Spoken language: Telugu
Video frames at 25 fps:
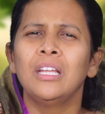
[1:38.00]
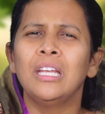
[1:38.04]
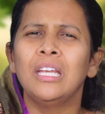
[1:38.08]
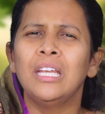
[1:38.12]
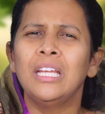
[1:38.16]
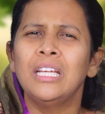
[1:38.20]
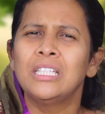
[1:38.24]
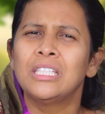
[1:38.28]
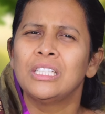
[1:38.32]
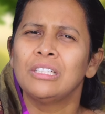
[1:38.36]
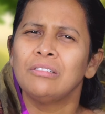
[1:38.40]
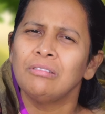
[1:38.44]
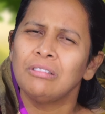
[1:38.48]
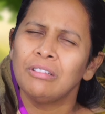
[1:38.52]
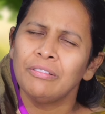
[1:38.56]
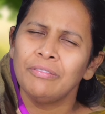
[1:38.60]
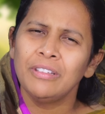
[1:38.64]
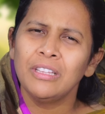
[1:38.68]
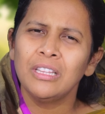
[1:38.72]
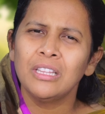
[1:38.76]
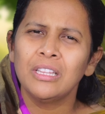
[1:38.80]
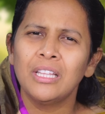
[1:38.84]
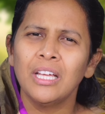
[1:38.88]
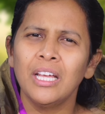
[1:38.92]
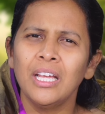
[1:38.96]
నీ జీవితం
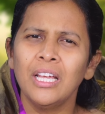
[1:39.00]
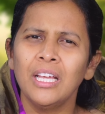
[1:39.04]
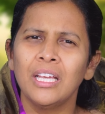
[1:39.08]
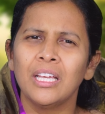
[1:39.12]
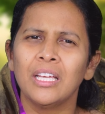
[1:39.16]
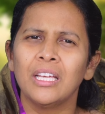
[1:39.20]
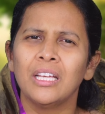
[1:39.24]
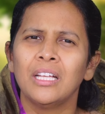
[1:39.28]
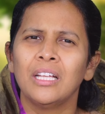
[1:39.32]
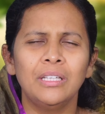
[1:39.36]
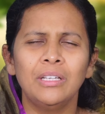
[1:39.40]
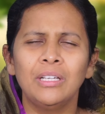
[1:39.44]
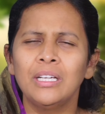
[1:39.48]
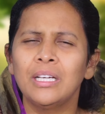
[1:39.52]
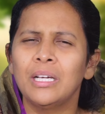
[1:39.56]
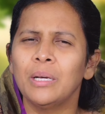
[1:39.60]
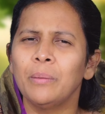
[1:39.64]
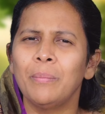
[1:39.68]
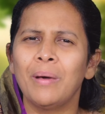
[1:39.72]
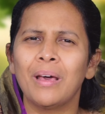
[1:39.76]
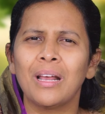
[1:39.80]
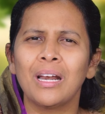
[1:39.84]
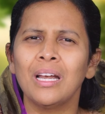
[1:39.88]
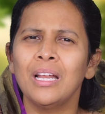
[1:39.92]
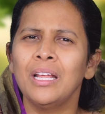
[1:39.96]
ఇంతే ఇంకా
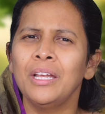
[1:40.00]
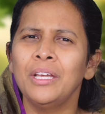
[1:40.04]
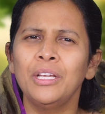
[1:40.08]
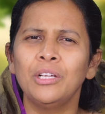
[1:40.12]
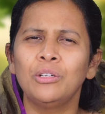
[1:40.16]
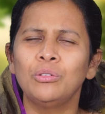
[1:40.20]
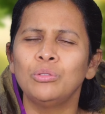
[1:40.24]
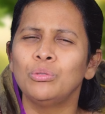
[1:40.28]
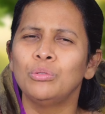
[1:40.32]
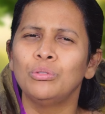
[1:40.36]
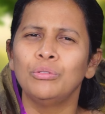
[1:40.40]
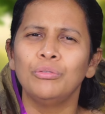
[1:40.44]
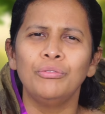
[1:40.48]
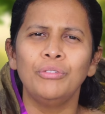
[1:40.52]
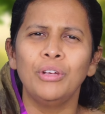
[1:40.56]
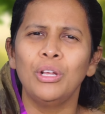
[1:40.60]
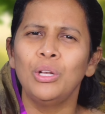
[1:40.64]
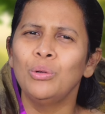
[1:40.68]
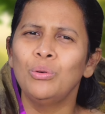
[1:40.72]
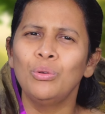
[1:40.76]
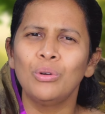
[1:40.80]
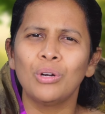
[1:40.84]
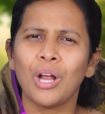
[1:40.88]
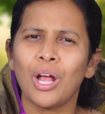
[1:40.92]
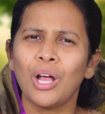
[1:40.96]
మరలా నీకు
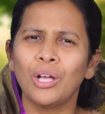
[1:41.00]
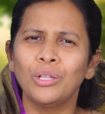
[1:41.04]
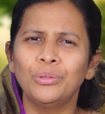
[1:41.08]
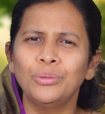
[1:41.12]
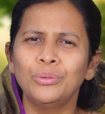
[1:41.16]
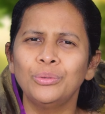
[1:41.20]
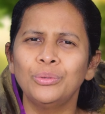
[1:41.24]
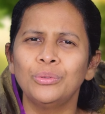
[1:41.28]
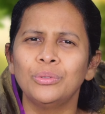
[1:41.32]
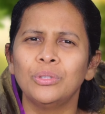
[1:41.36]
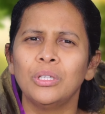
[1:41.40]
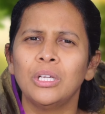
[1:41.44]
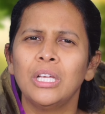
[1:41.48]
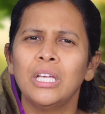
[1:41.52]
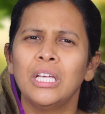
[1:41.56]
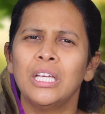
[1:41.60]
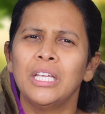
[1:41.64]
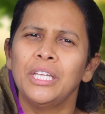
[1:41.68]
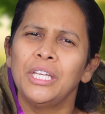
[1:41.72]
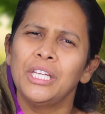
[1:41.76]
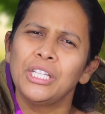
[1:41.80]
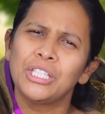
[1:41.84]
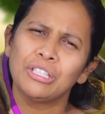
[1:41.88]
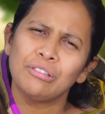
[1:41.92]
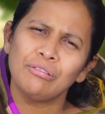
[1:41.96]
వెలుగు రాదు
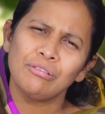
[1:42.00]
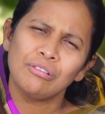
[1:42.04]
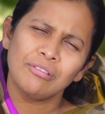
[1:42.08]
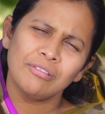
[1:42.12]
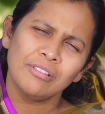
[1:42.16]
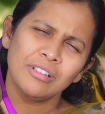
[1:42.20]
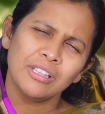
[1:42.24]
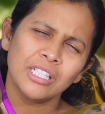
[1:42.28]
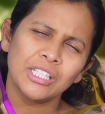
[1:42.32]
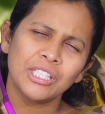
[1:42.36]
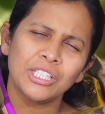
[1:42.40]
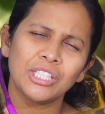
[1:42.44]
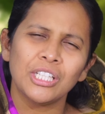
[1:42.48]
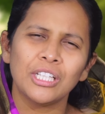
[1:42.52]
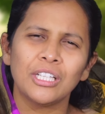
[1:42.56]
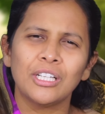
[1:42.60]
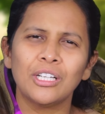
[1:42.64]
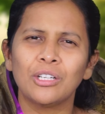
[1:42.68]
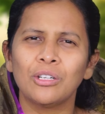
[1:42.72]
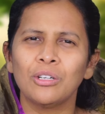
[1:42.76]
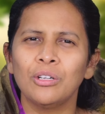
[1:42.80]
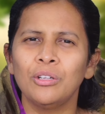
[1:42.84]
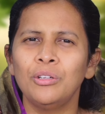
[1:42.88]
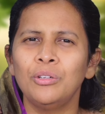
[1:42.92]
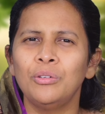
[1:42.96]
నీ జీవితం అంతా
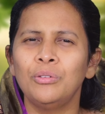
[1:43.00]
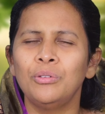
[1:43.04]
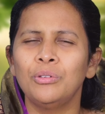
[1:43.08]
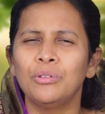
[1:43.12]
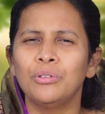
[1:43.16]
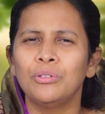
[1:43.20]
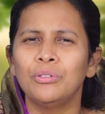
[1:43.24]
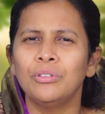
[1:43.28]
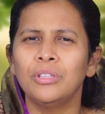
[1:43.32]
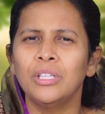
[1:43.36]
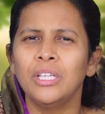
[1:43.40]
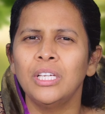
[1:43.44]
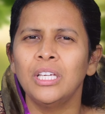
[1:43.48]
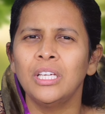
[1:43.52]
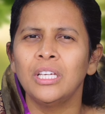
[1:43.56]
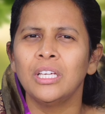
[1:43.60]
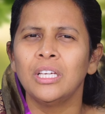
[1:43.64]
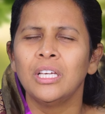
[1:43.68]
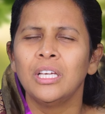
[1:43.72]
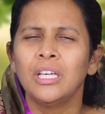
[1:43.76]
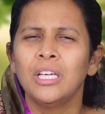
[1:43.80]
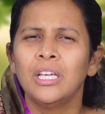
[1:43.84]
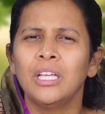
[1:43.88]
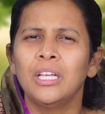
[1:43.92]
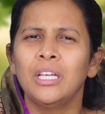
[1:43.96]
చీకట్లోనే ఉంటుంది
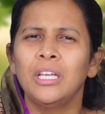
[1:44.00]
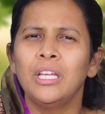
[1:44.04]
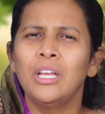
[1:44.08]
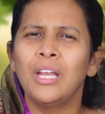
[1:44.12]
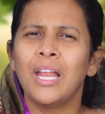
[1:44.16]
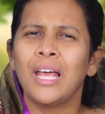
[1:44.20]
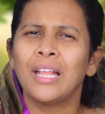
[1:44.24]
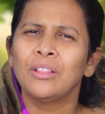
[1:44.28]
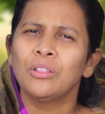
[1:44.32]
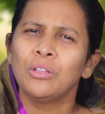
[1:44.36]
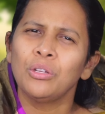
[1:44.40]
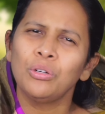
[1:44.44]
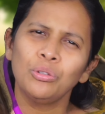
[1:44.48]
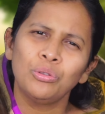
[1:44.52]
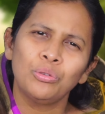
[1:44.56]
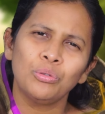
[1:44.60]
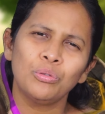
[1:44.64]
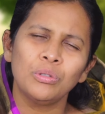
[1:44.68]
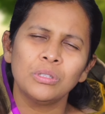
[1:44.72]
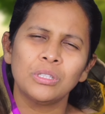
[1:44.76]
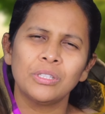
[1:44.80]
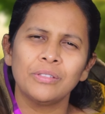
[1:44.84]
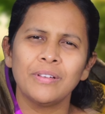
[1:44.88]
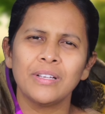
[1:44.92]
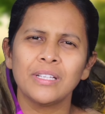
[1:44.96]
నిన్ను అందరూ
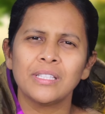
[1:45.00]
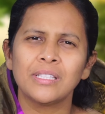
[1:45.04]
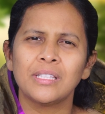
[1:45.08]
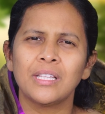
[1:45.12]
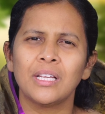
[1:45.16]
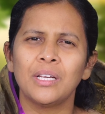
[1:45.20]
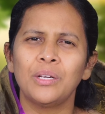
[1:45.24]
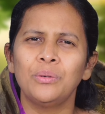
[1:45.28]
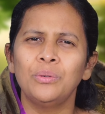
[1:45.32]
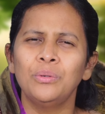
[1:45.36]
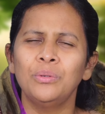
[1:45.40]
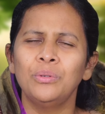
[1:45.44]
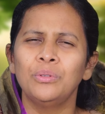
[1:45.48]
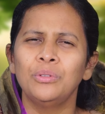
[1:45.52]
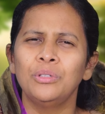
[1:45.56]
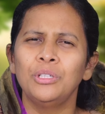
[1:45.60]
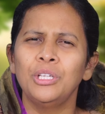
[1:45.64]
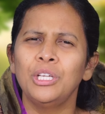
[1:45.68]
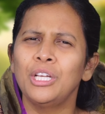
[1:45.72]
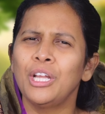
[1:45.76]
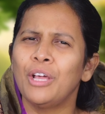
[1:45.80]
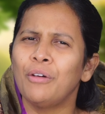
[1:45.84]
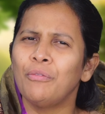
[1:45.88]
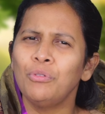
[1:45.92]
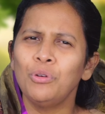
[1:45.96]
త్రోసివేస్తారు
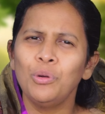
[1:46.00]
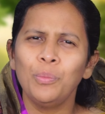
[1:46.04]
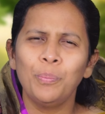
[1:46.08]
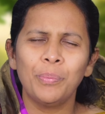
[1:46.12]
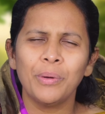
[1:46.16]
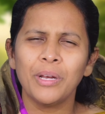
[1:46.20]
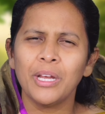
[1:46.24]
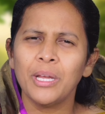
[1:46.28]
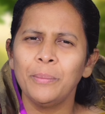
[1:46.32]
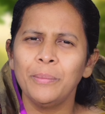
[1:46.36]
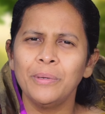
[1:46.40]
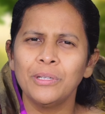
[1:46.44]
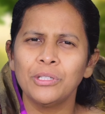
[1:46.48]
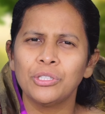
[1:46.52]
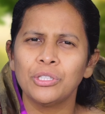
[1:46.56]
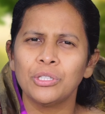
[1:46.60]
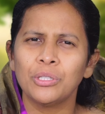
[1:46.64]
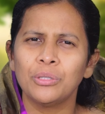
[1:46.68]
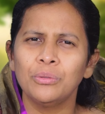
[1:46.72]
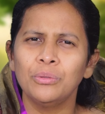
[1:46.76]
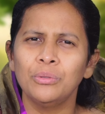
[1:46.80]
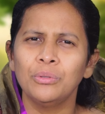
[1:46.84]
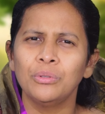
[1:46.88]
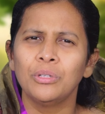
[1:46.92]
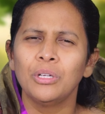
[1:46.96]
నిన్నెవరూ
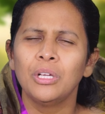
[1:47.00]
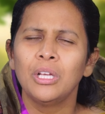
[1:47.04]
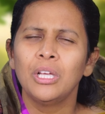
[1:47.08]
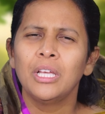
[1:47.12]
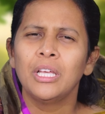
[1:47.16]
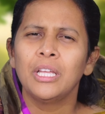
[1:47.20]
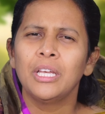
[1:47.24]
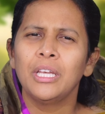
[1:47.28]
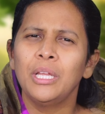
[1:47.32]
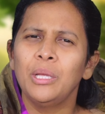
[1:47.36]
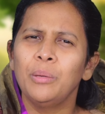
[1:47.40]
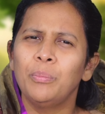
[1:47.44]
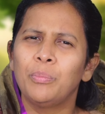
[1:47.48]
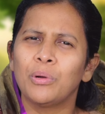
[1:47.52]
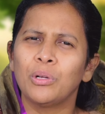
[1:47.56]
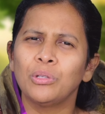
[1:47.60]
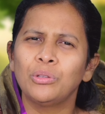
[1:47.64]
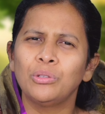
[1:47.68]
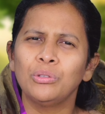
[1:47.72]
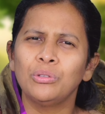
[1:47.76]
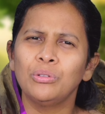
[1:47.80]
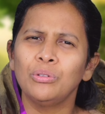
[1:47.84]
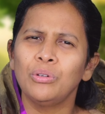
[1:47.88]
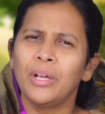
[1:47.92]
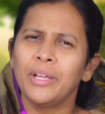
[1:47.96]
ప్రేమించరు నీ
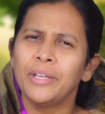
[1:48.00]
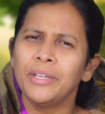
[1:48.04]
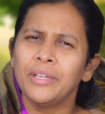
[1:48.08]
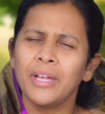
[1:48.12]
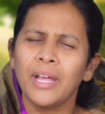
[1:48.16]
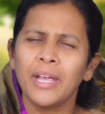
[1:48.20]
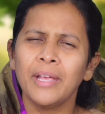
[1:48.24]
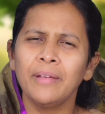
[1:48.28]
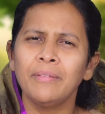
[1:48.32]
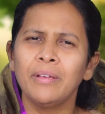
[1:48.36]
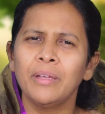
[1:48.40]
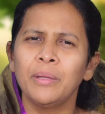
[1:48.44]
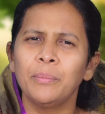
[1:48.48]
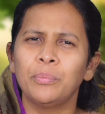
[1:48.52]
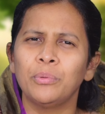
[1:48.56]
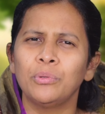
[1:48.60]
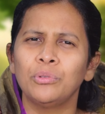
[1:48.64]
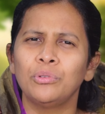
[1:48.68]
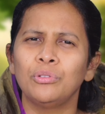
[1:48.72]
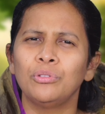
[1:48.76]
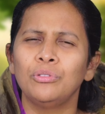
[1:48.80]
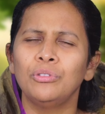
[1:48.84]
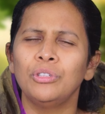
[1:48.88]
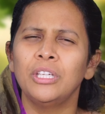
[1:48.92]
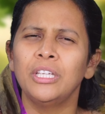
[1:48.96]
బ్రతుకు అన్యాయం
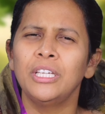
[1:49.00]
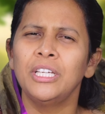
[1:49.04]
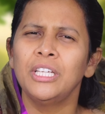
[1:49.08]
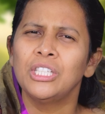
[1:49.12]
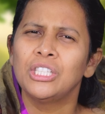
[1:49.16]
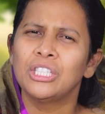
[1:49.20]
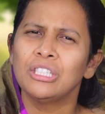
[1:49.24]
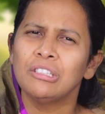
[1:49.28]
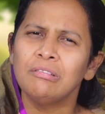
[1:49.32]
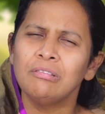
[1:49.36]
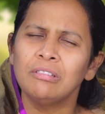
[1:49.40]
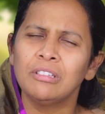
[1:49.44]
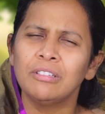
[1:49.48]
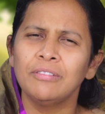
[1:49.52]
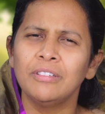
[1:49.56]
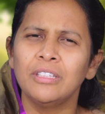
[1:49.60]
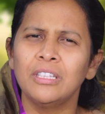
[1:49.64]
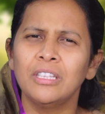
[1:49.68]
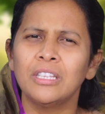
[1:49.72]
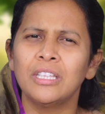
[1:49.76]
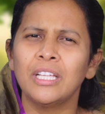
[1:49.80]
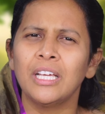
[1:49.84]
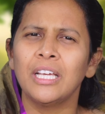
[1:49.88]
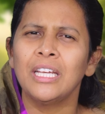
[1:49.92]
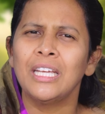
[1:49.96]
అయిపోతుంది నీ జీవితం
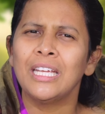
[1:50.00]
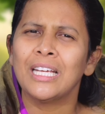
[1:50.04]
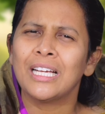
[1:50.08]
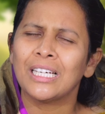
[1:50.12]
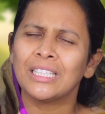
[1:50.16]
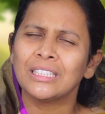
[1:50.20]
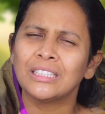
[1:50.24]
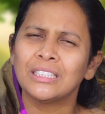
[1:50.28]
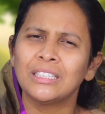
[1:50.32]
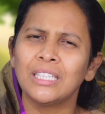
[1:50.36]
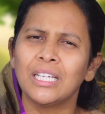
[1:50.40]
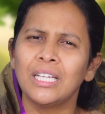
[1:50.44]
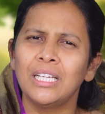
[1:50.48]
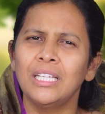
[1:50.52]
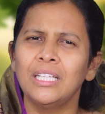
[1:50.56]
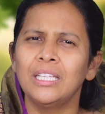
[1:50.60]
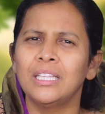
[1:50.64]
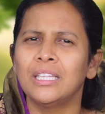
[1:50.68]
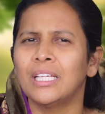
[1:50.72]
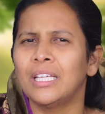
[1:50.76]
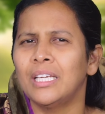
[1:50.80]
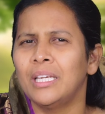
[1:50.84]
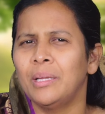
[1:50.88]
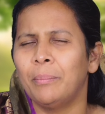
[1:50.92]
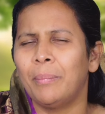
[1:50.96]
ఇంతే నీ కష్టాలు
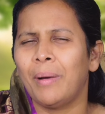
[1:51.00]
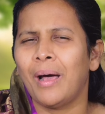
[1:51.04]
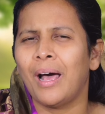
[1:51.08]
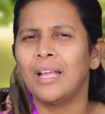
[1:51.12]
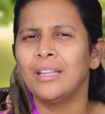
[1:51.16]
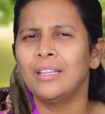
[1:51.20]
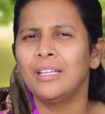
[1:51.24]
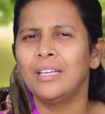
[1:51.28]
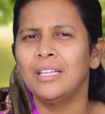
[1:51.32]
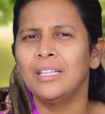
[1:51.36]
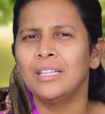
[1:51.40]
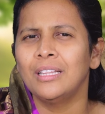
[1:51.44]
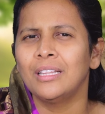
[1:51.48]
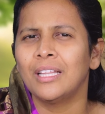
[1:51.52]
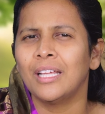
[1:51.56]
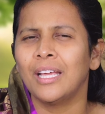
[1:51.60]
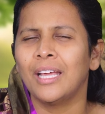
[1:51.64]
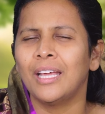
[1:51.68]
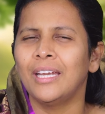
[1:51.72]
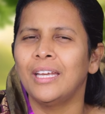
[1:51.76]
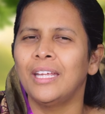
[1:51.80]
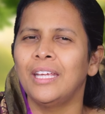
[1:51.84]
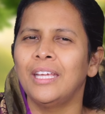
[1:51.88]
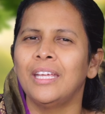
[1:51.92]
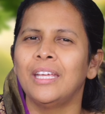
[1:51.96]
ఇంతే నీ బాధలు ఇంతే
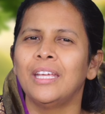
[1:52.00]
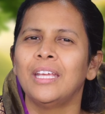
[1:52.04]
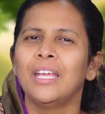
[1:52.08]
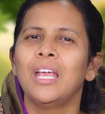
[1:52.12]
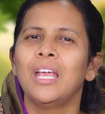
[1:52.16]
అని